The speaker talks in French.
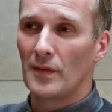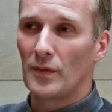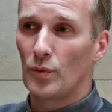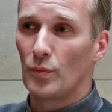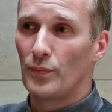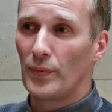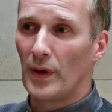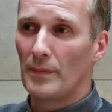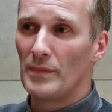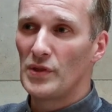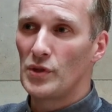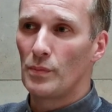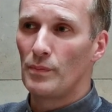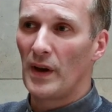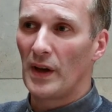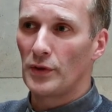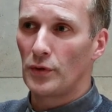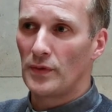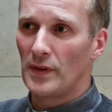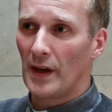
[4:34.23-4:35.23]
qui ont permis ce
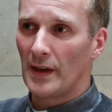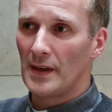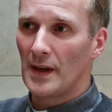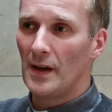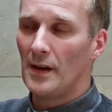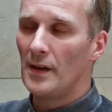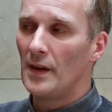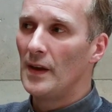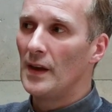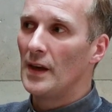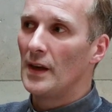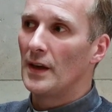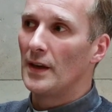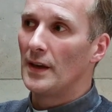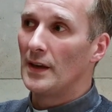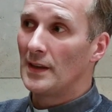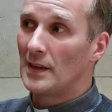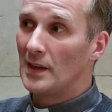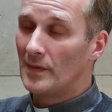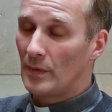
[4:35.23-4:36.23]
partenariat
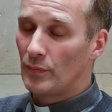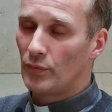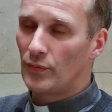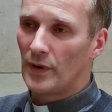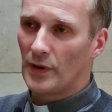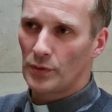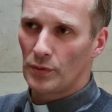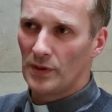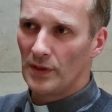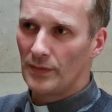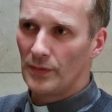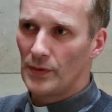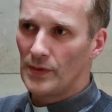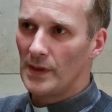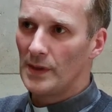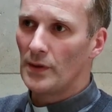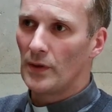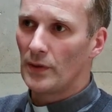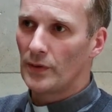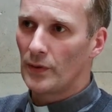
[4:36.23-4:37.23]
et qui va pouvoir se
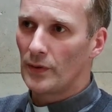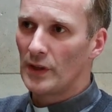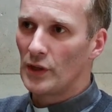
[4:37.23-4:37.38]
diffuser dans,